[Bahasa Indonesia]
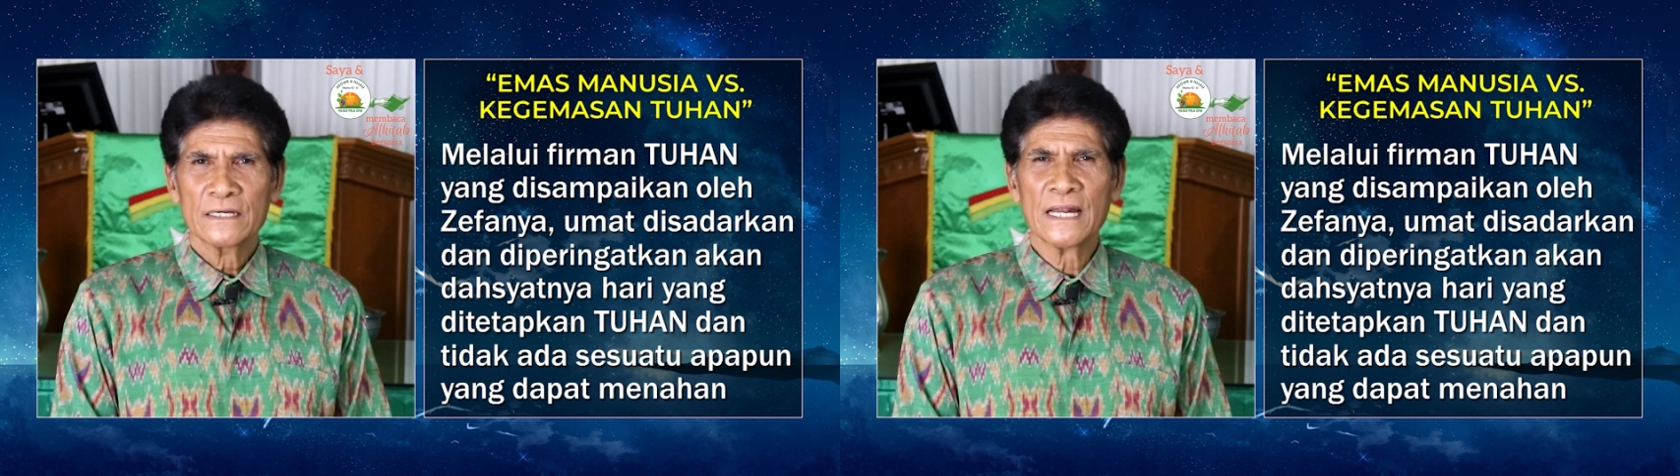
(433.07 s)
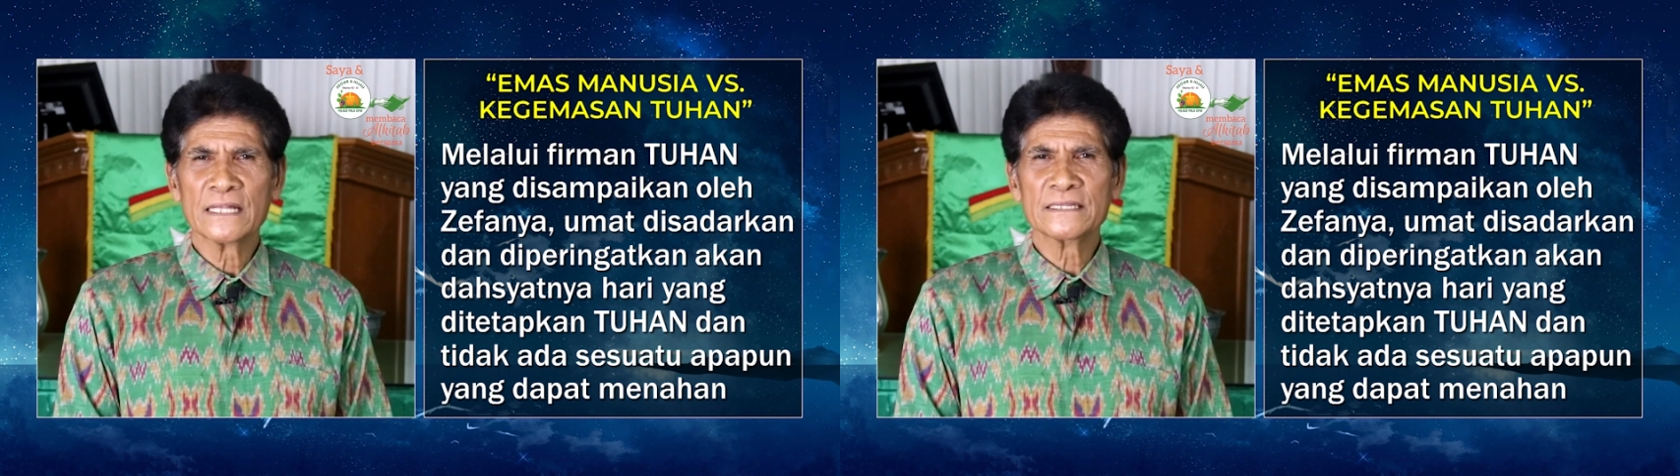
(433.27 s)

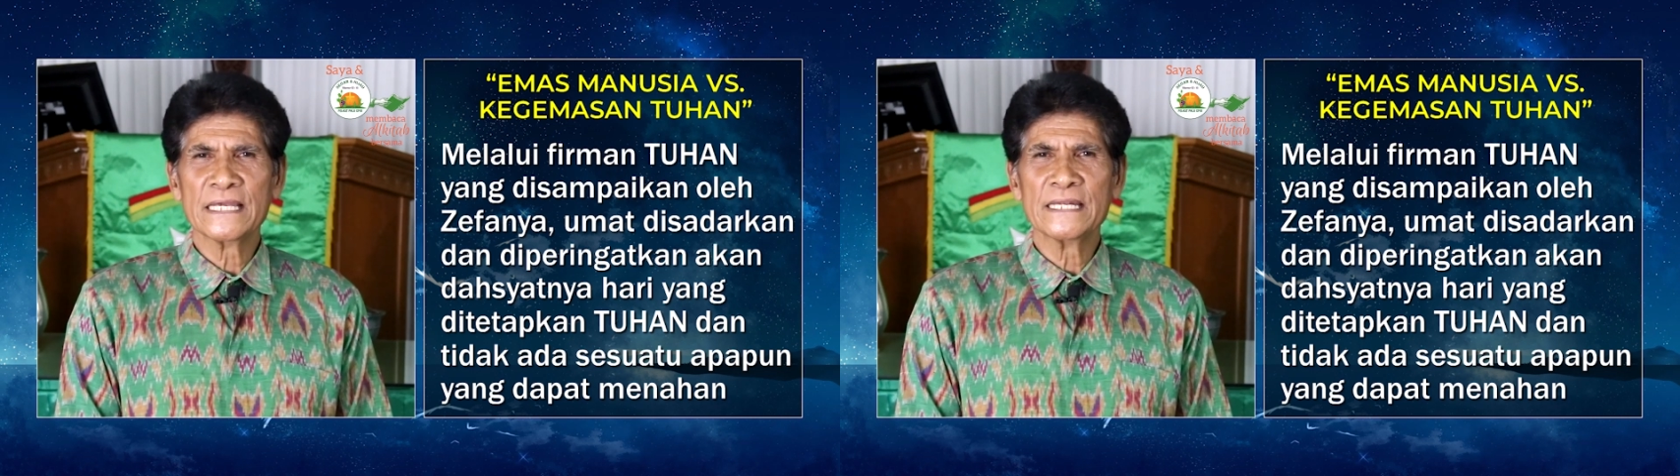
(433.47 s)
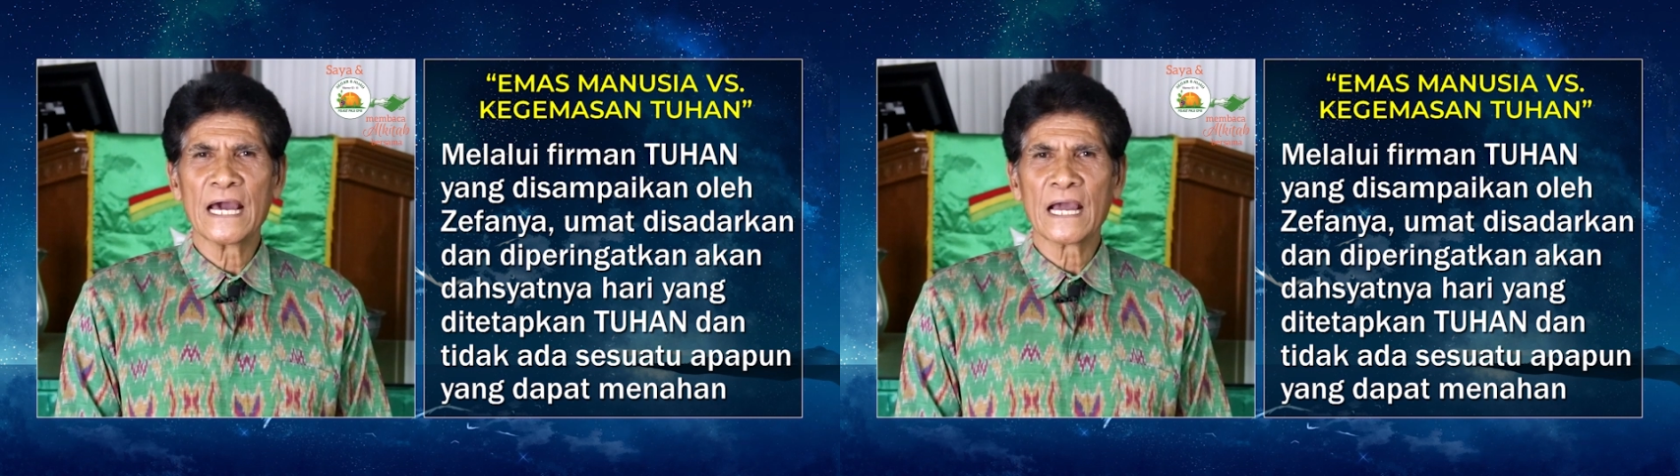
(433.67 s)
dan
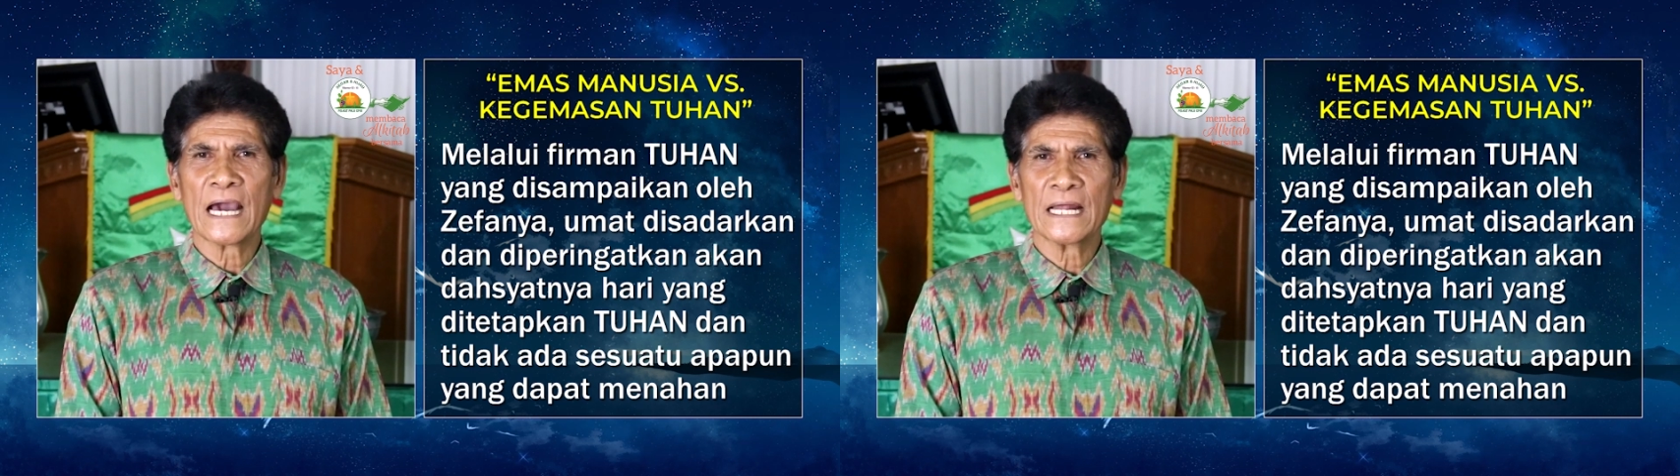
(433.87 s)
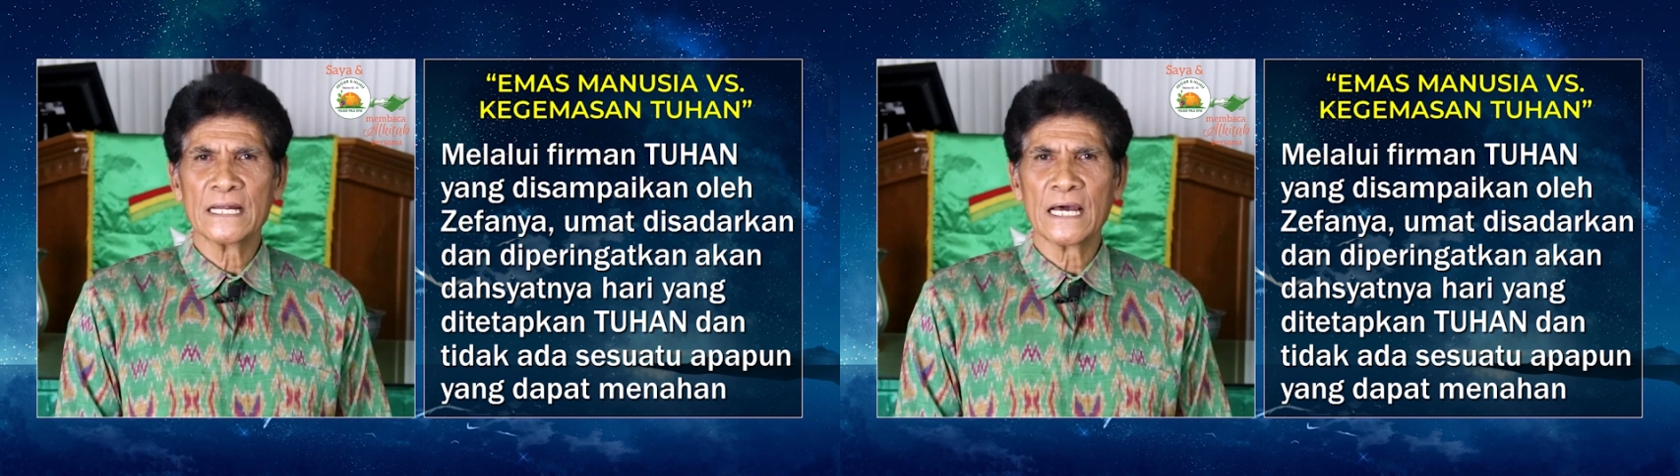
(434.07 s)
tidak
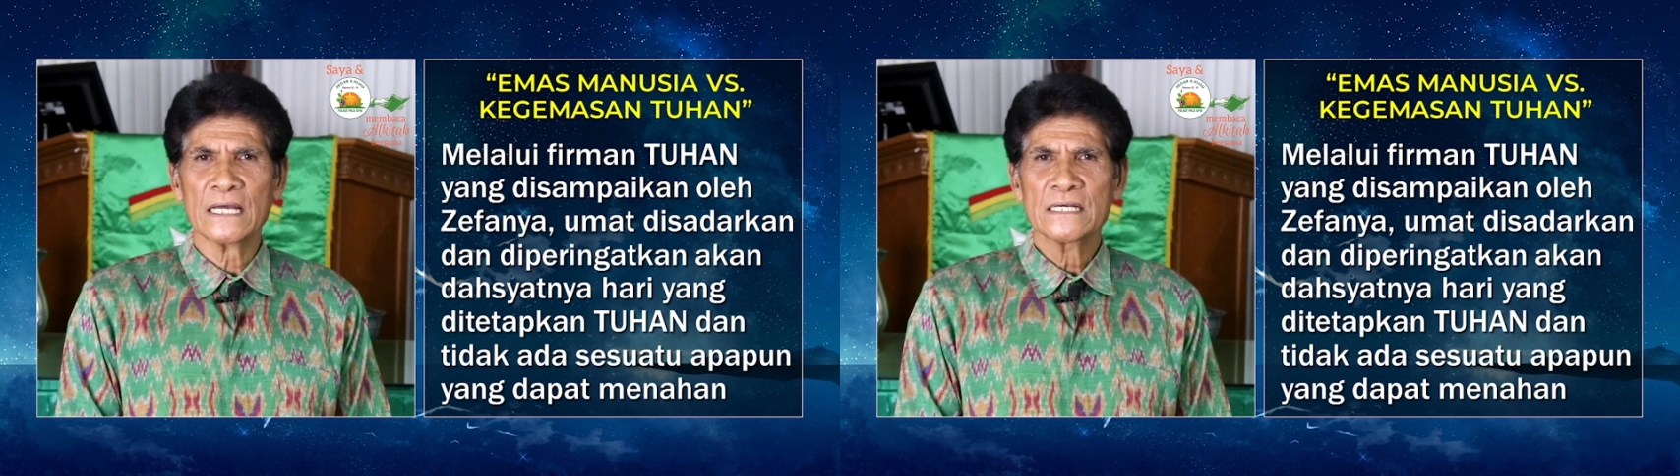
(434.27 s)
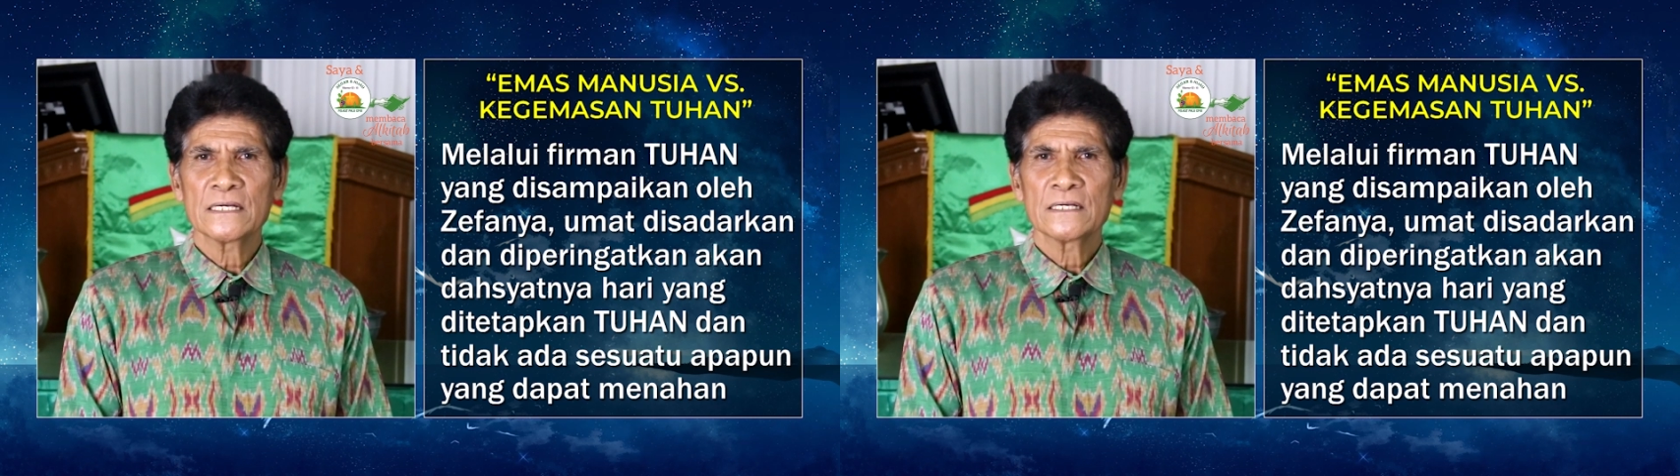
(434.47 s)

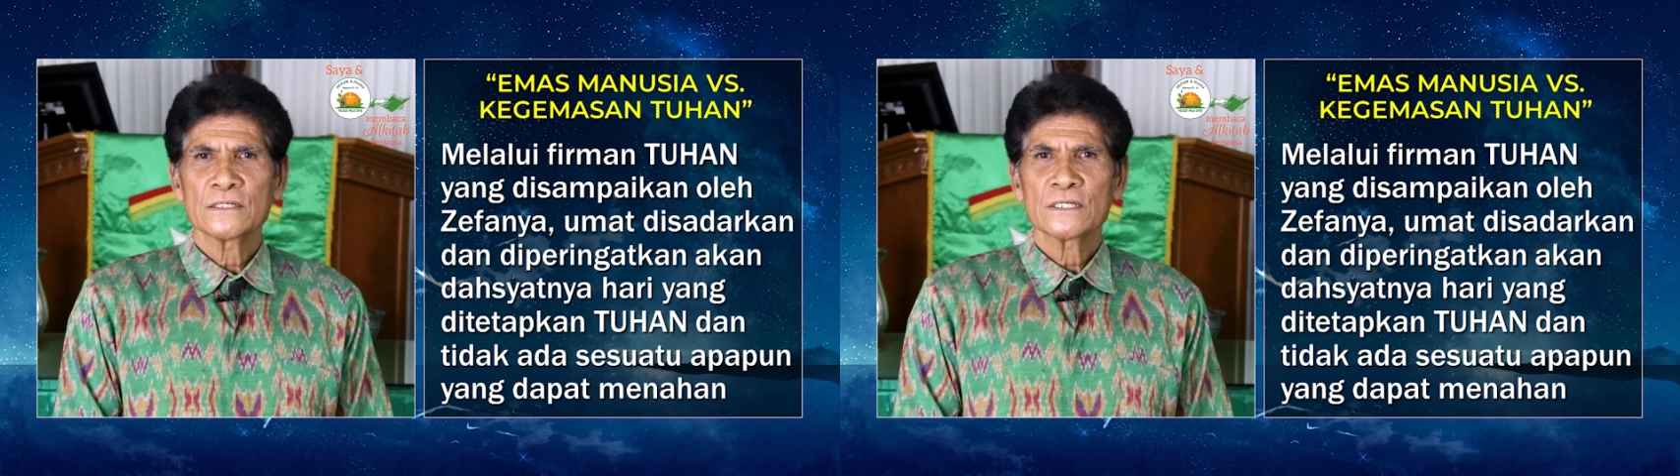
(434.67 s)
ada